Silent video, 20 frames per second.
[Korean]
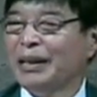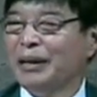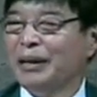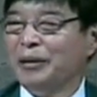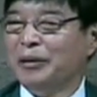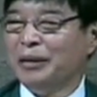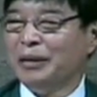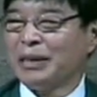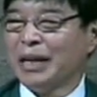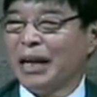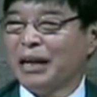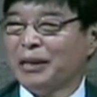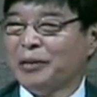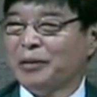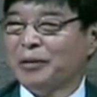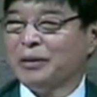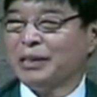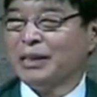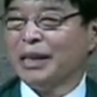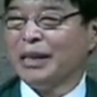오늘
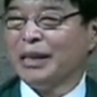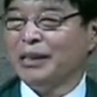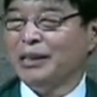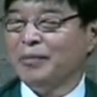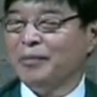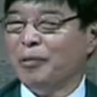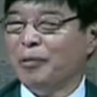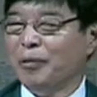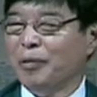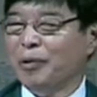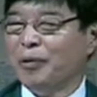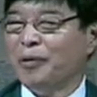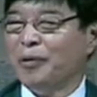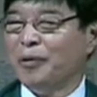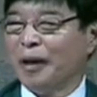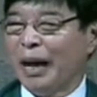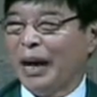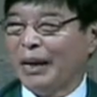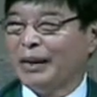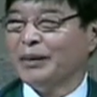자동차를
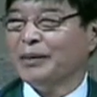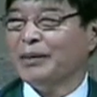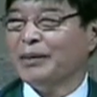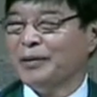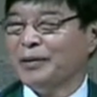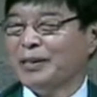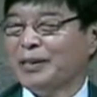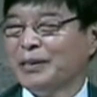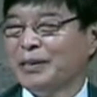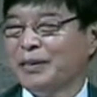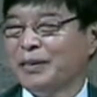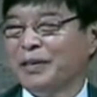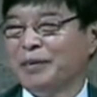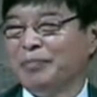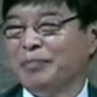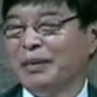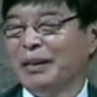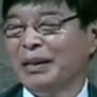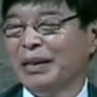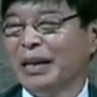몰고 가는 것이죠.
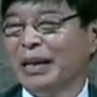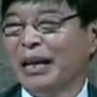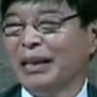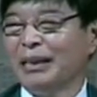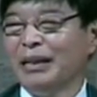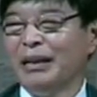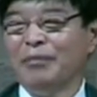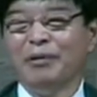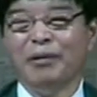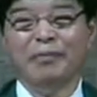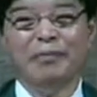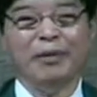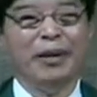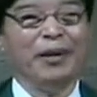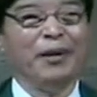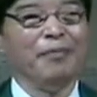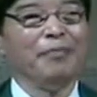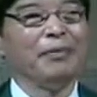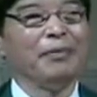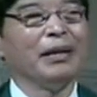가다
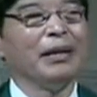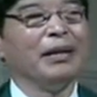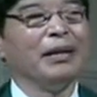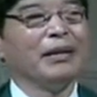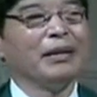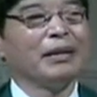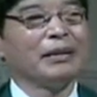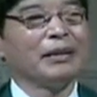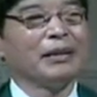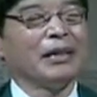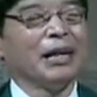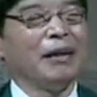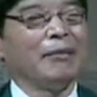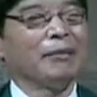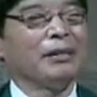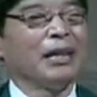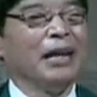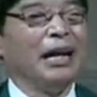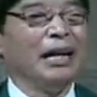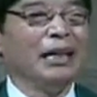보면
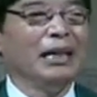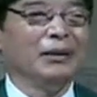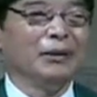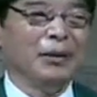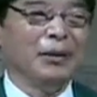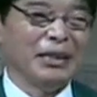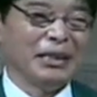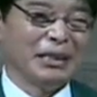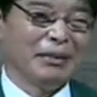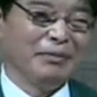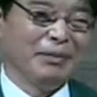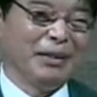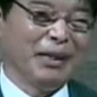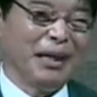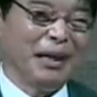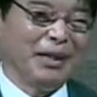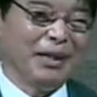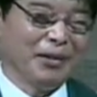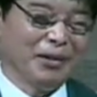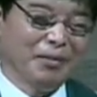스탑 사인도
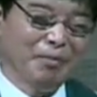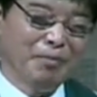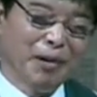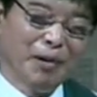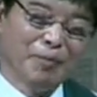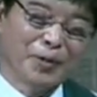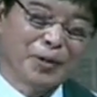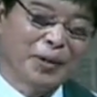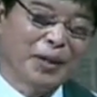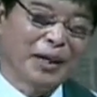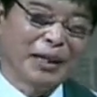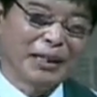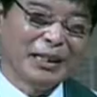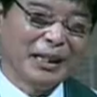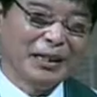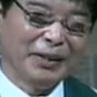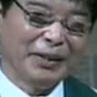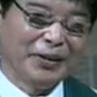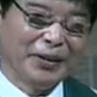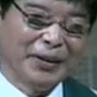있습니다. 그럼 멈춰야
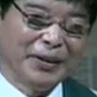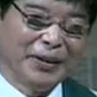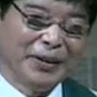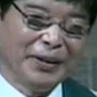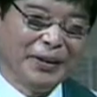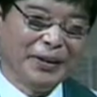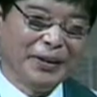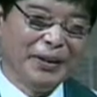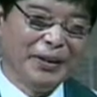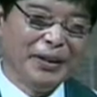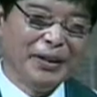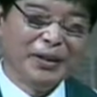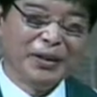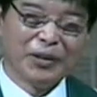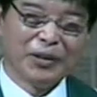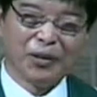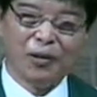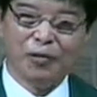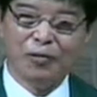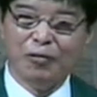되는 거예요.
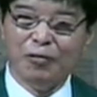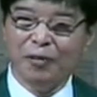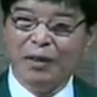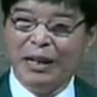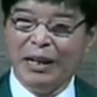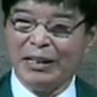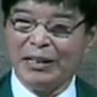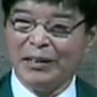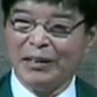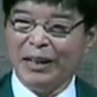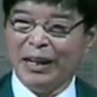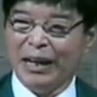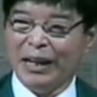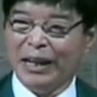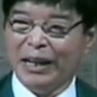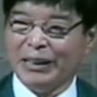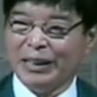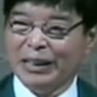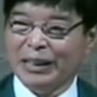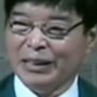또
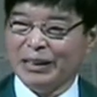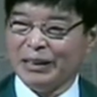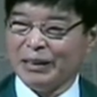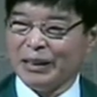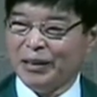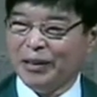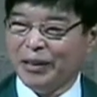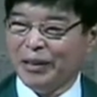우회전해야 될,